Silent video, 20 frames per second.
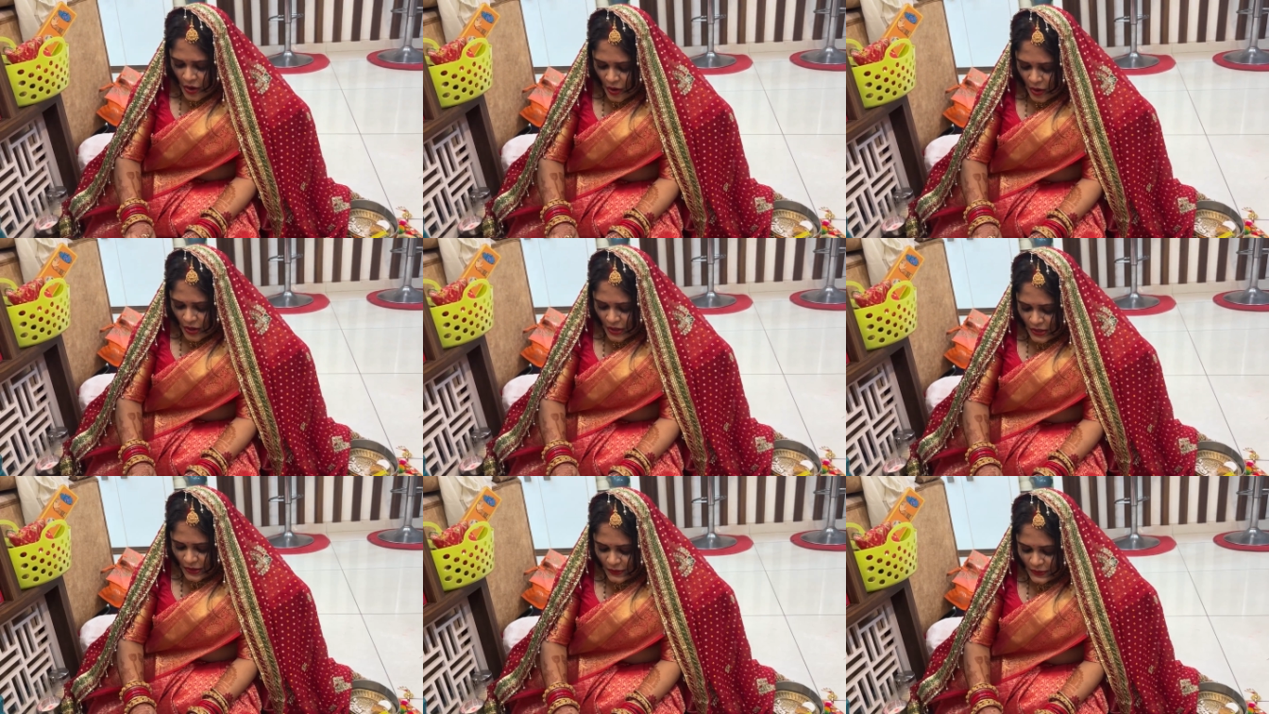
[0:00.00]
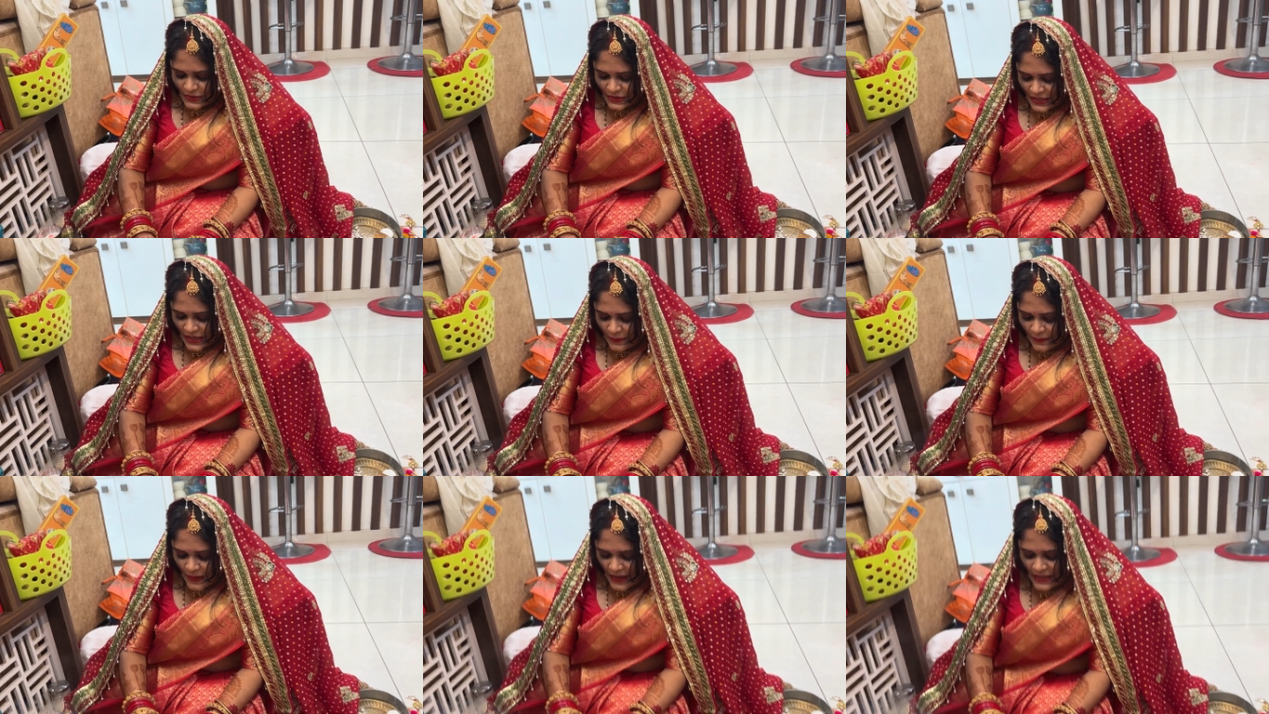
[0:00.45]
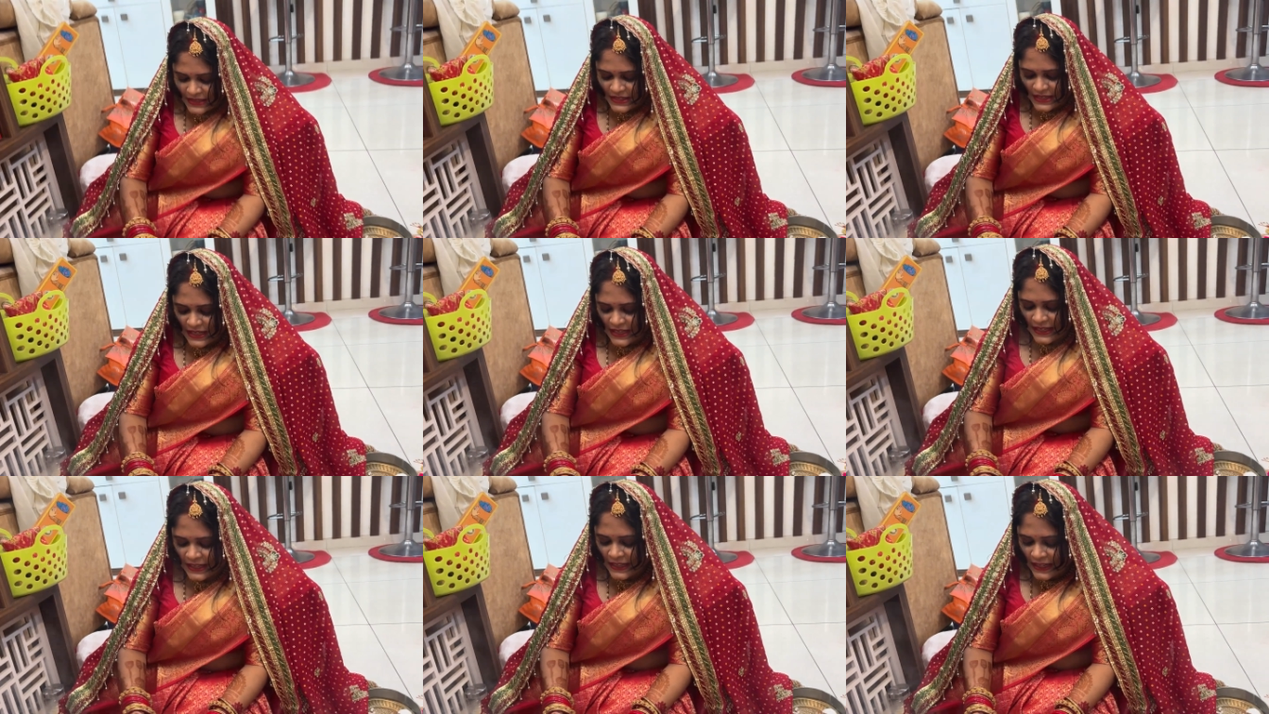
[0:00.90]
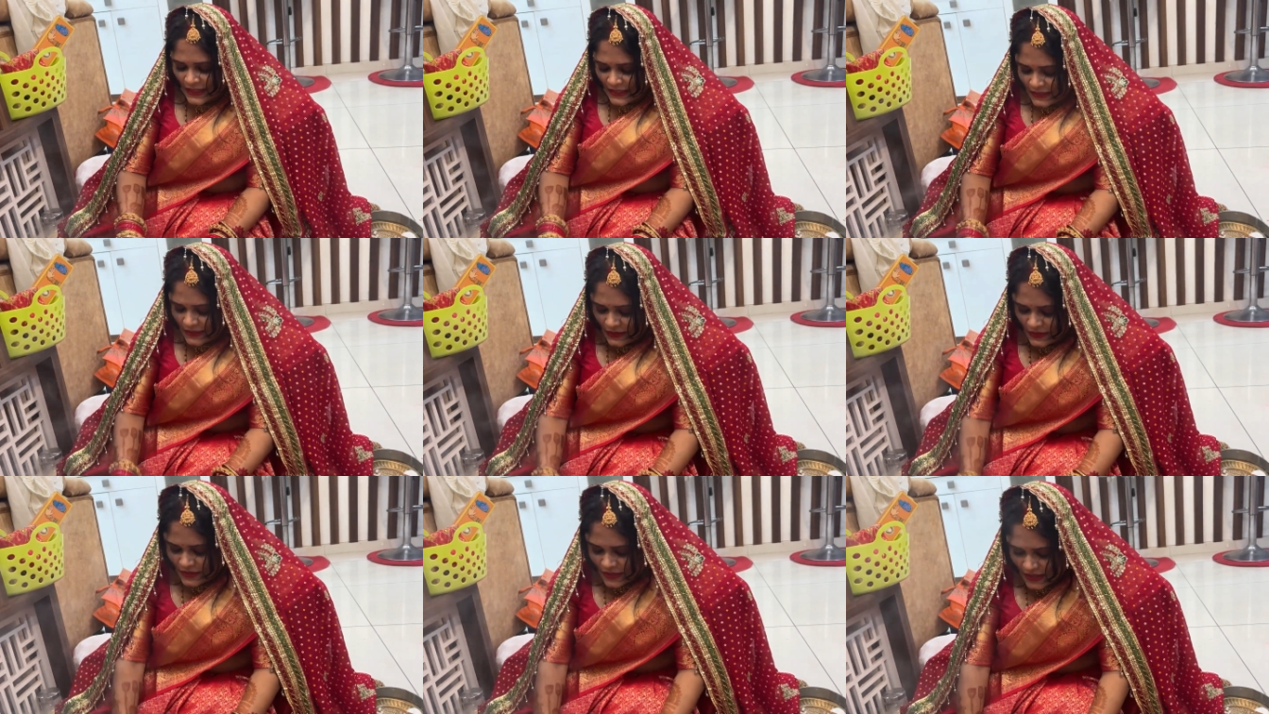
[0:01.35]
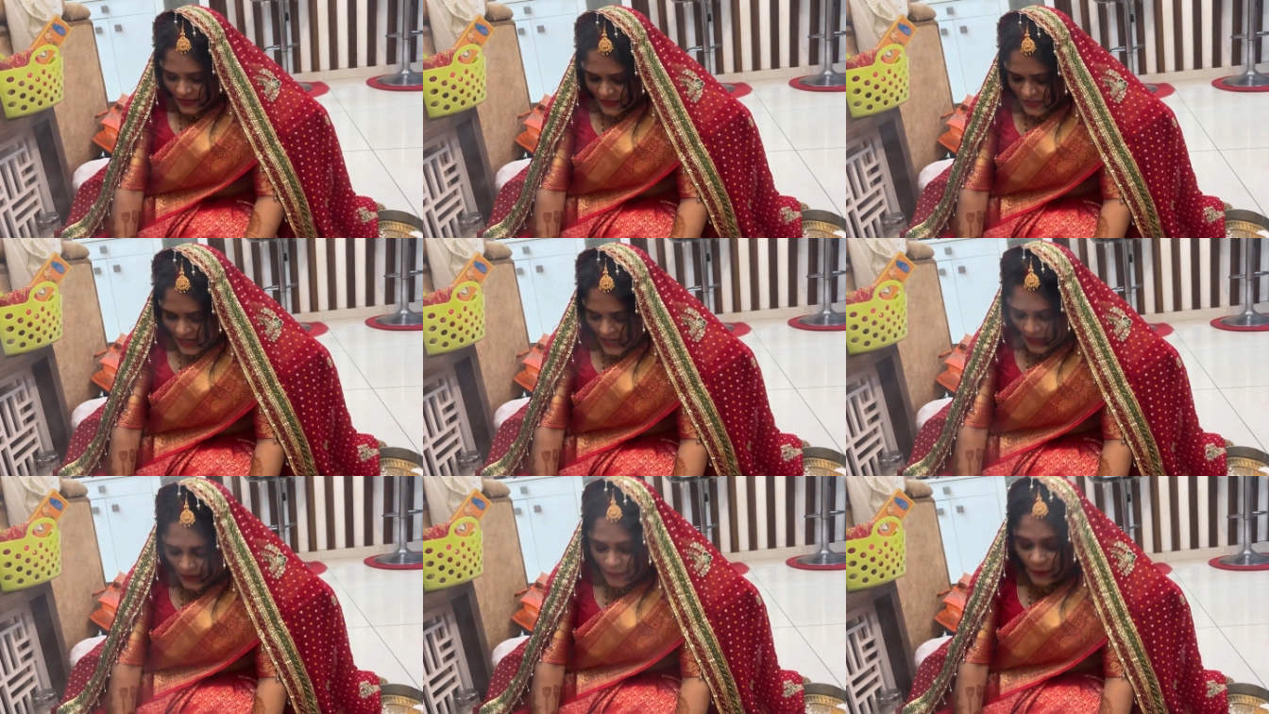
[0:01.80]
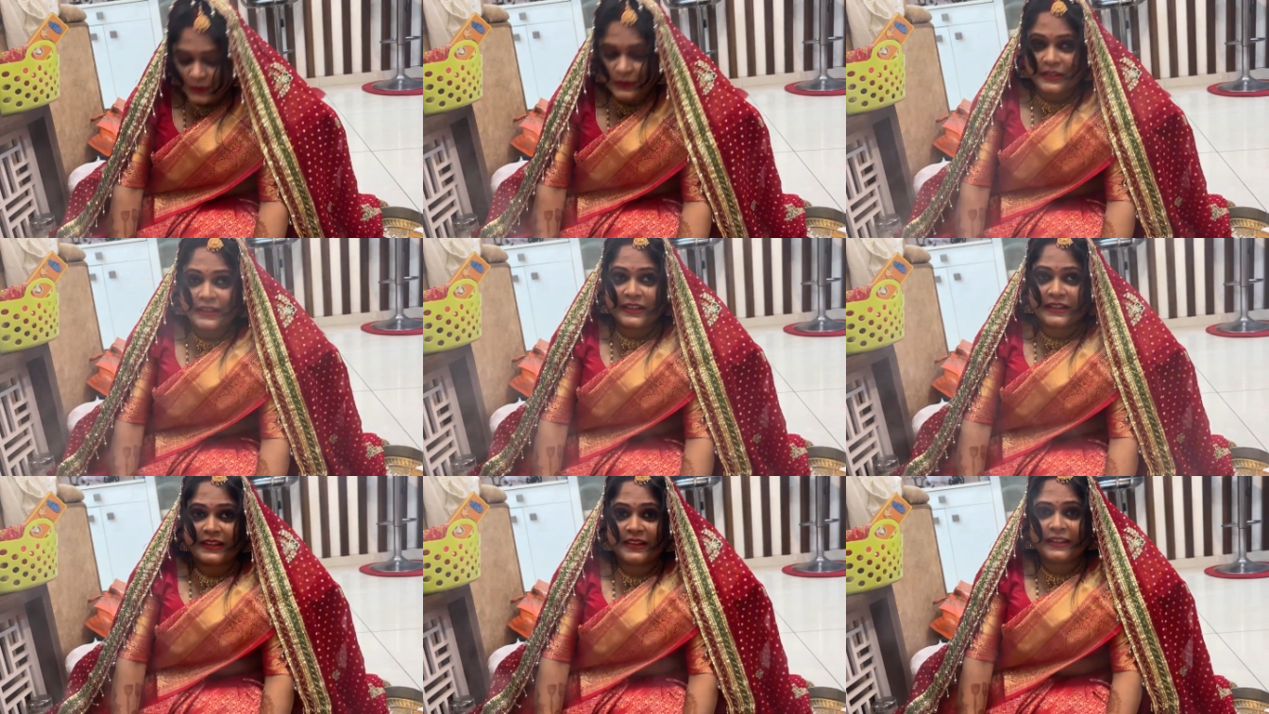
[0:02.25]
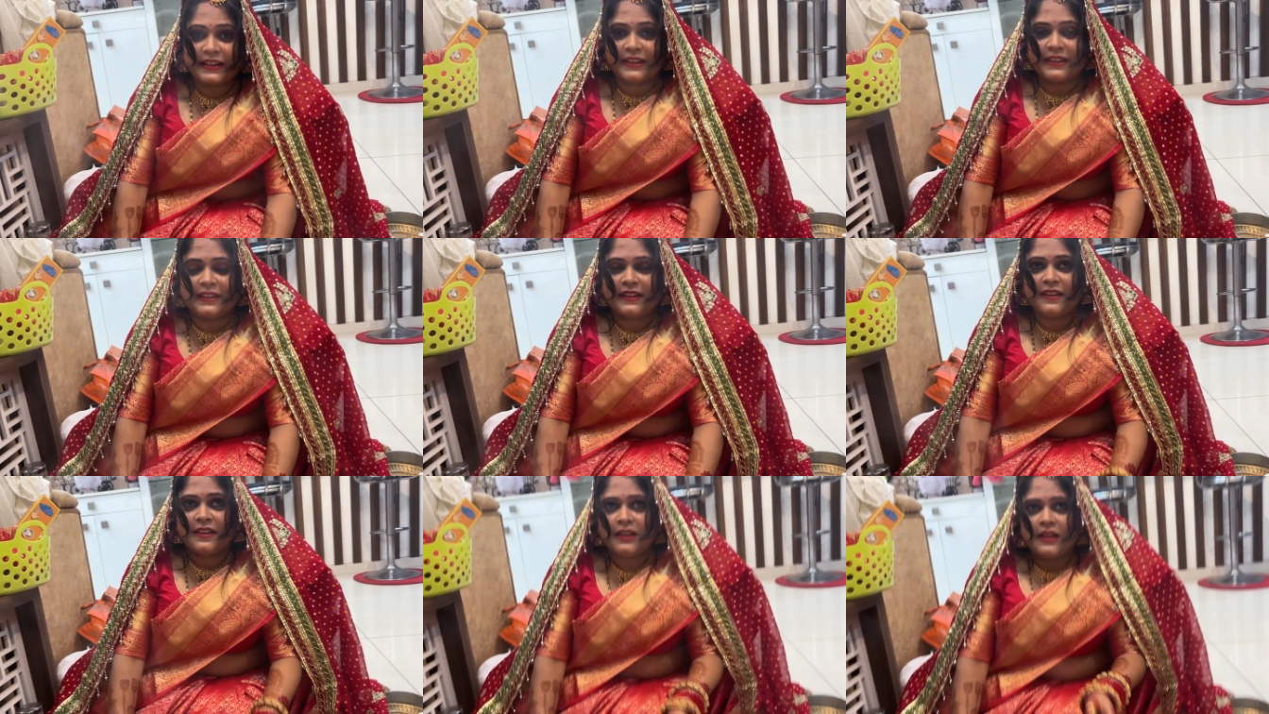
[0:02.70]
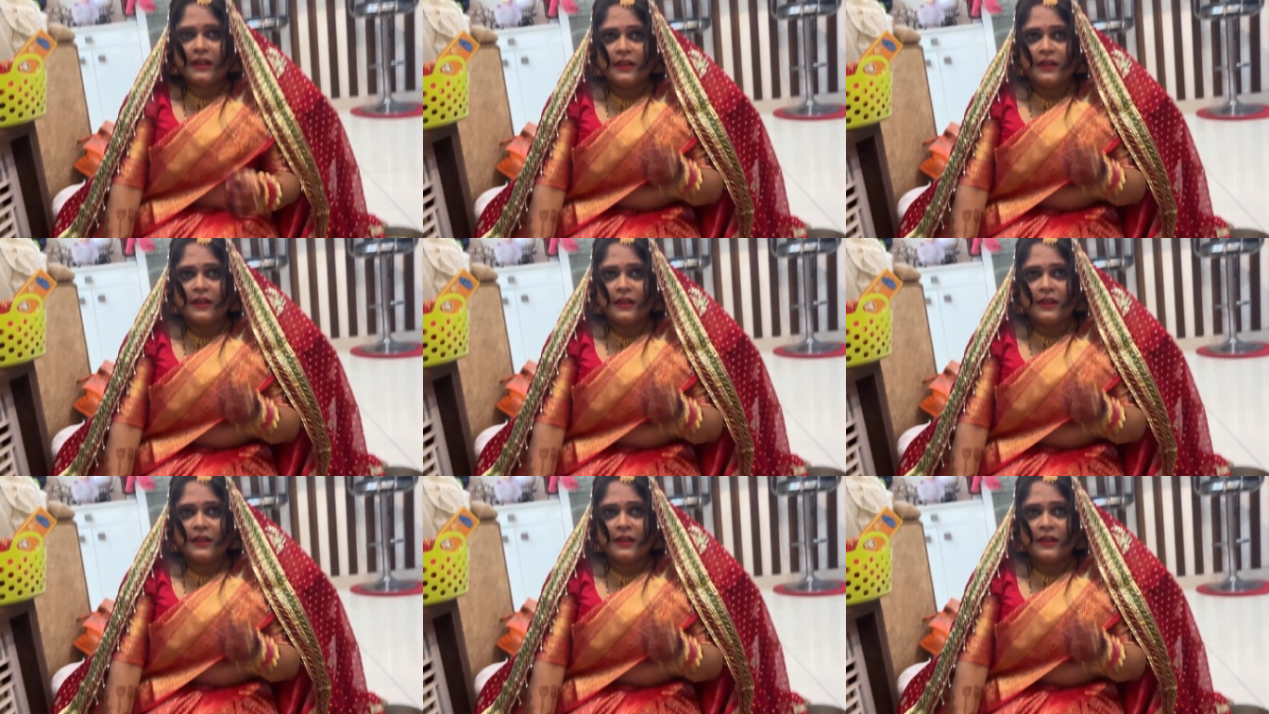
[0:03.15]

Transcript: और उसके बाद चलेंगे नीचे चांद को देखने के लिए